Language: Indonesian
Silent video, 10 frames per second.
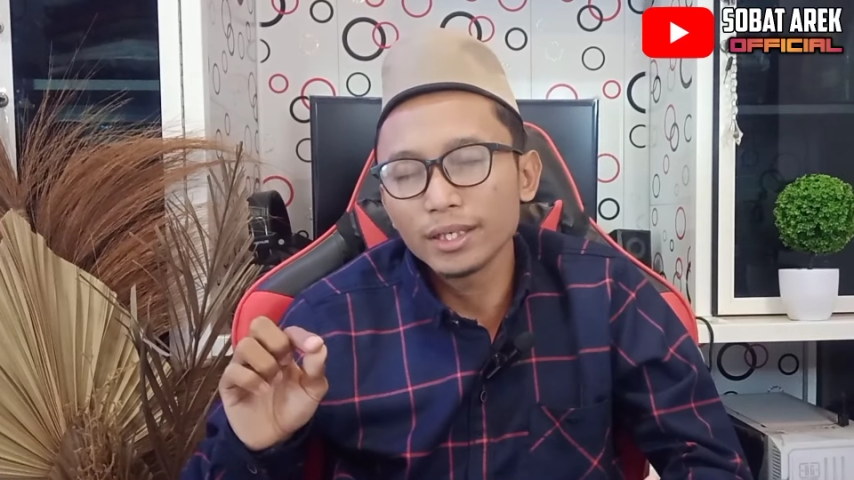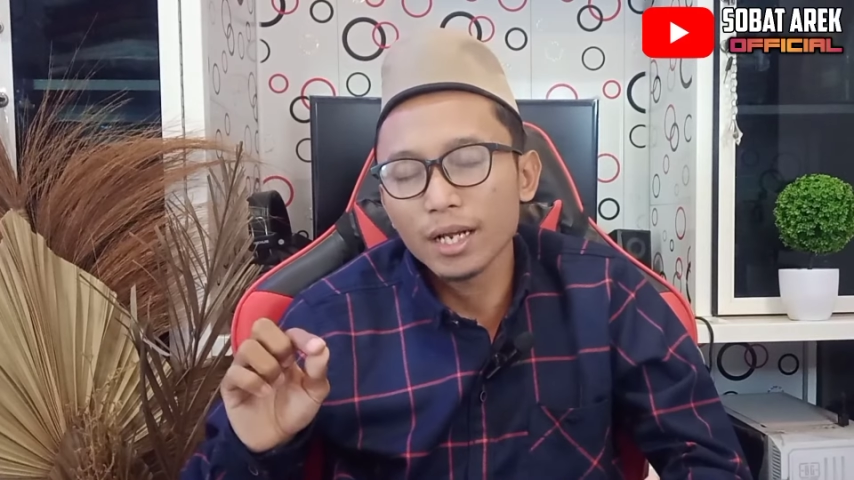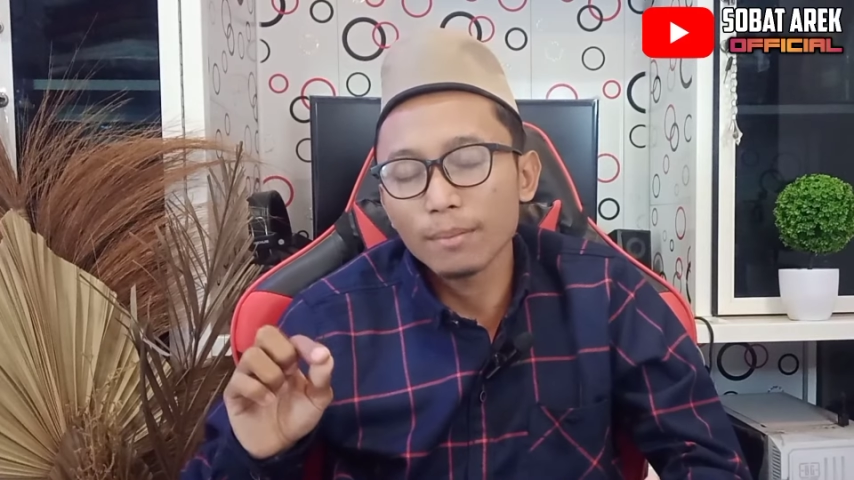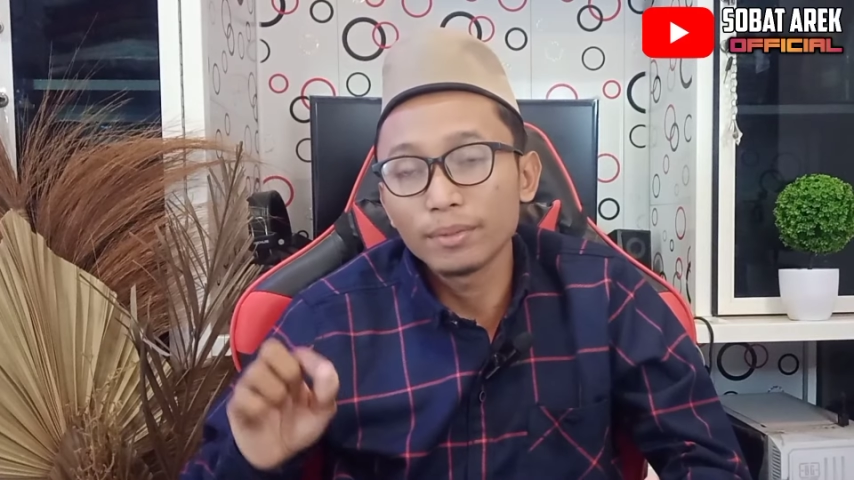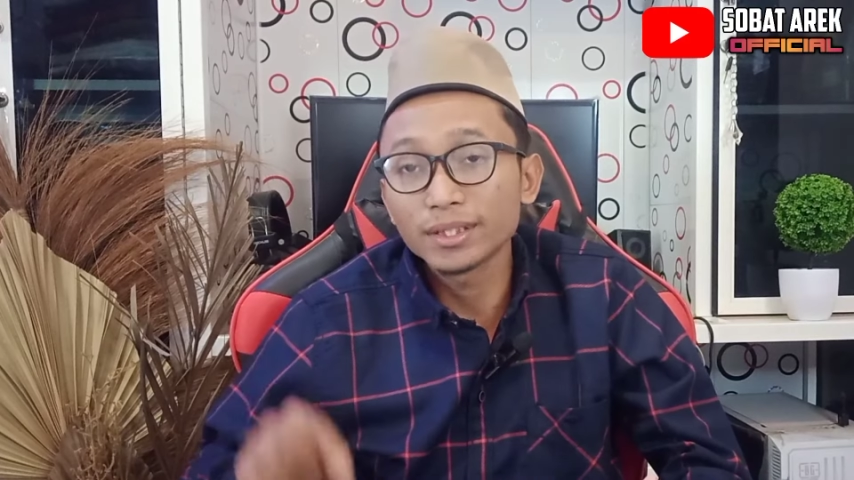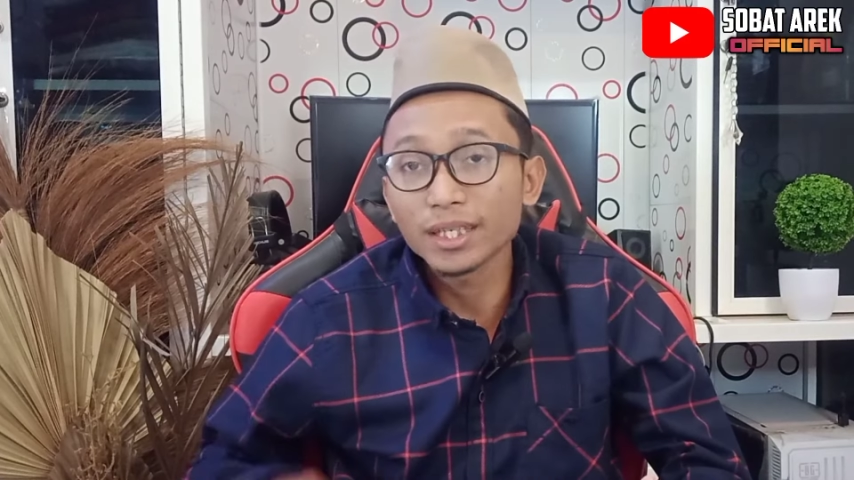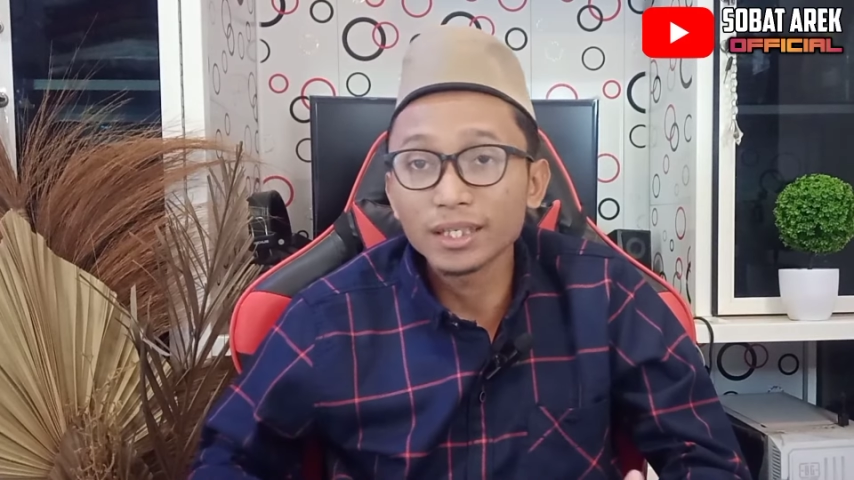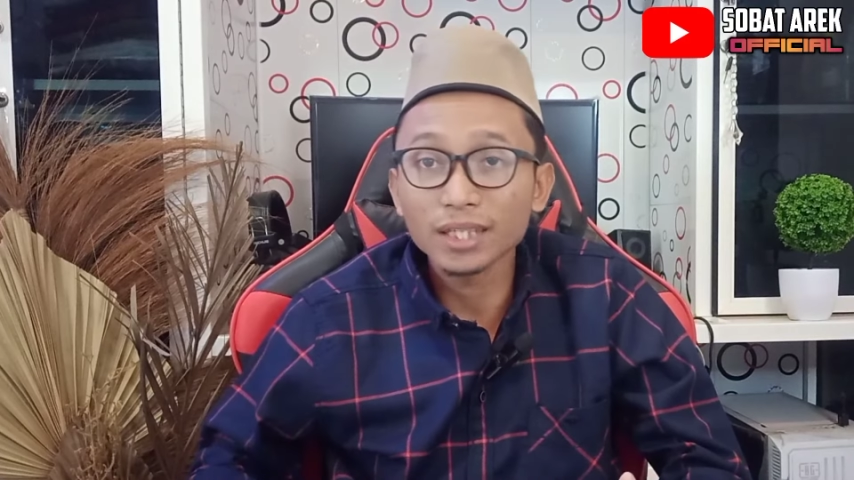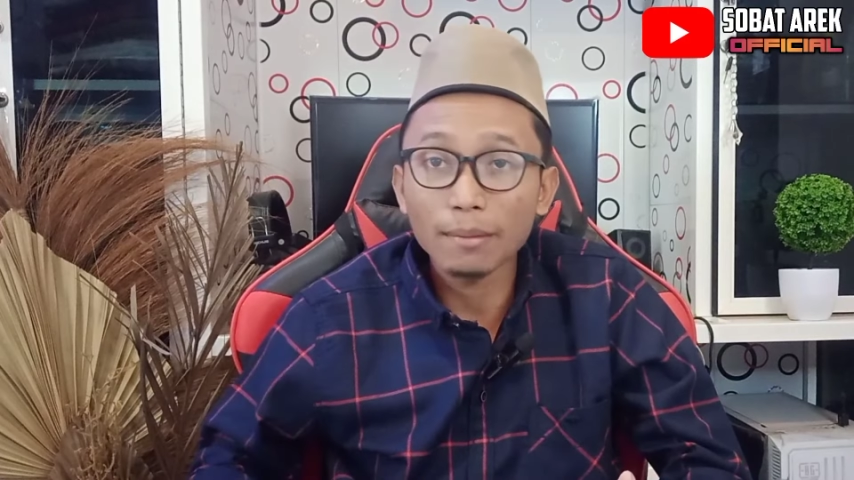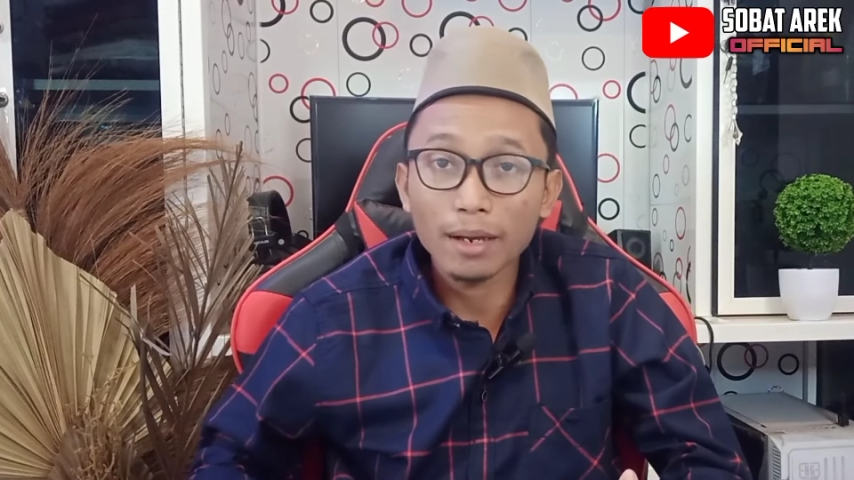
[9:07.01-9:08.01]
tidak bisa
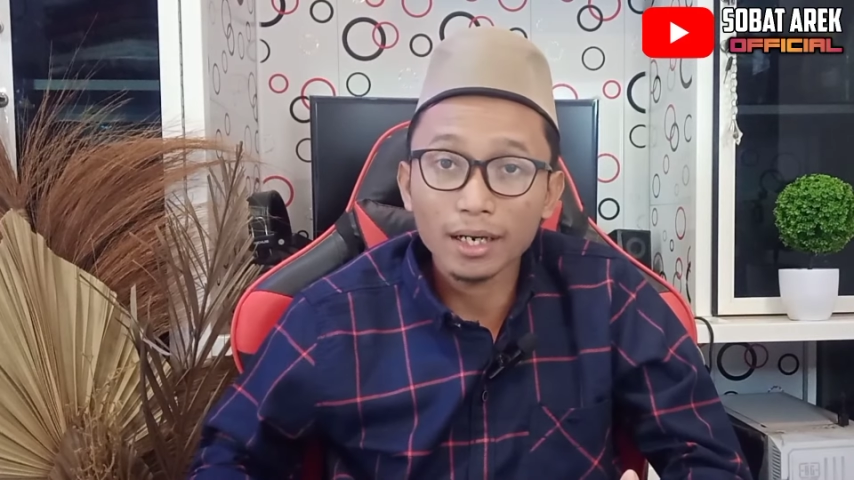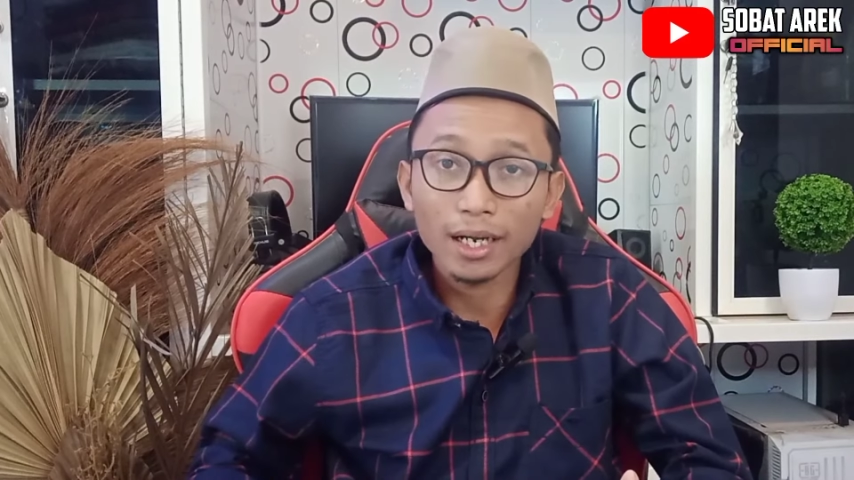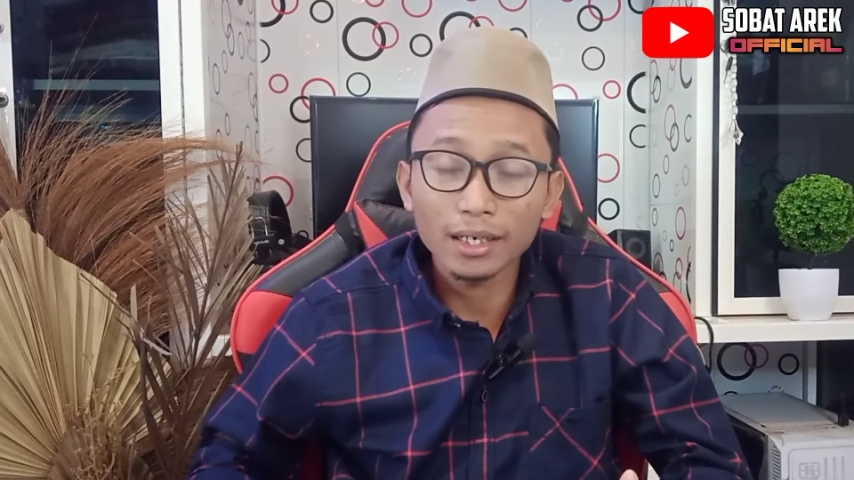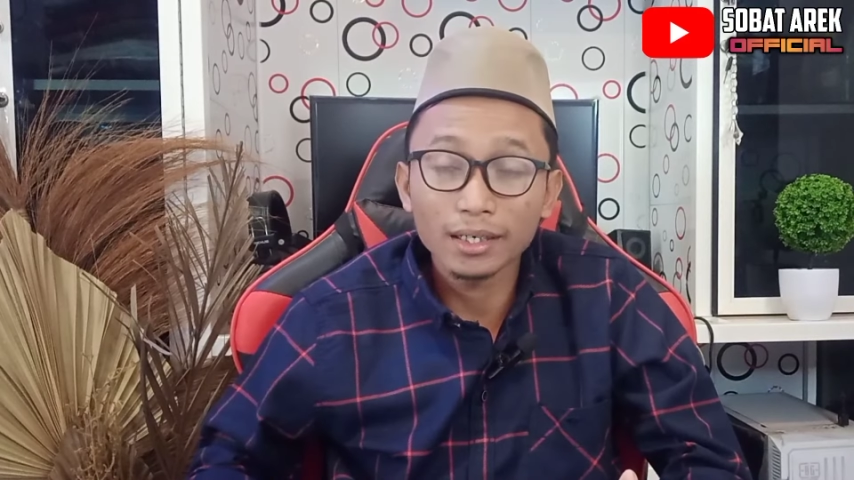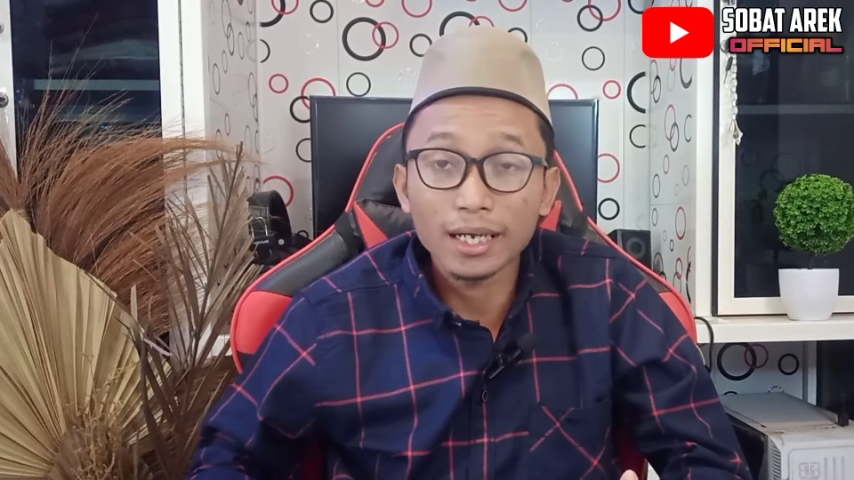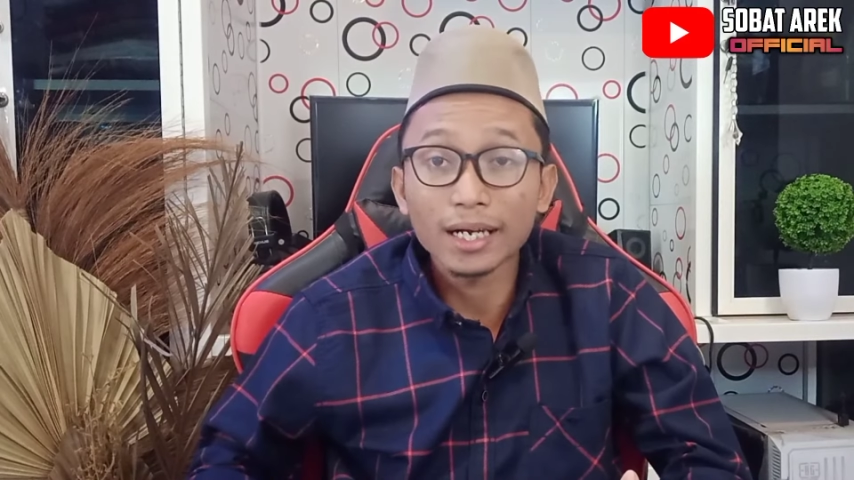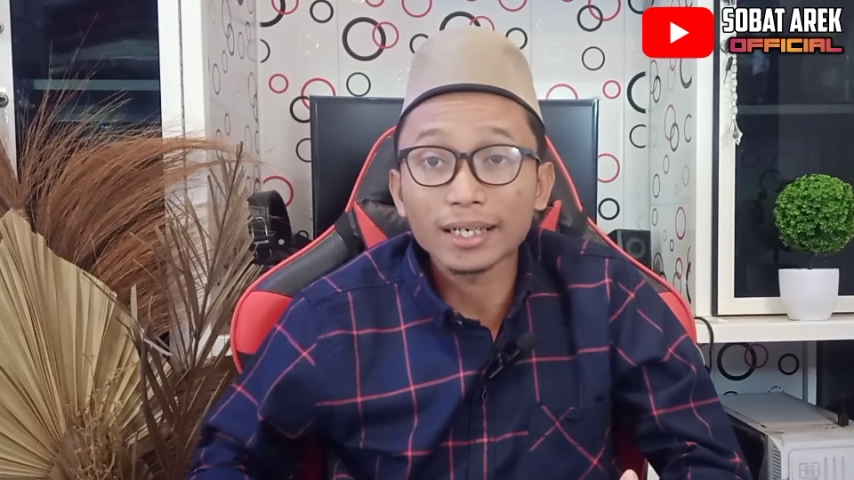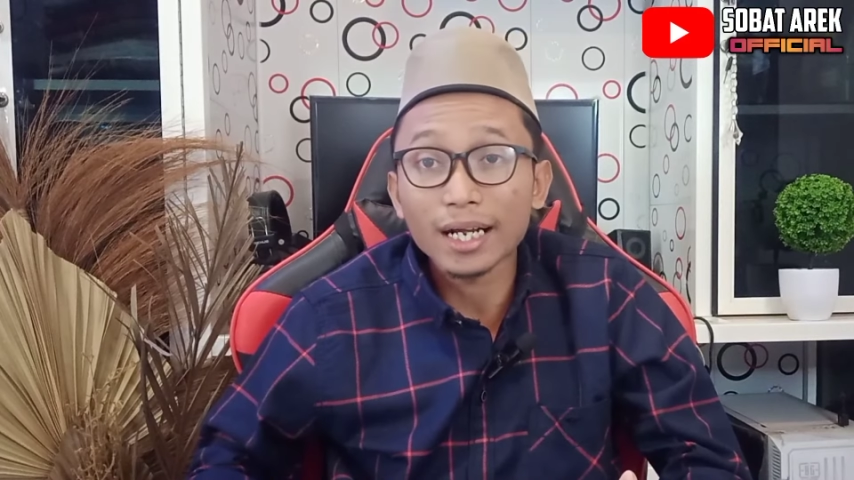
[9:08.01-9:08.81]
disamakan dengan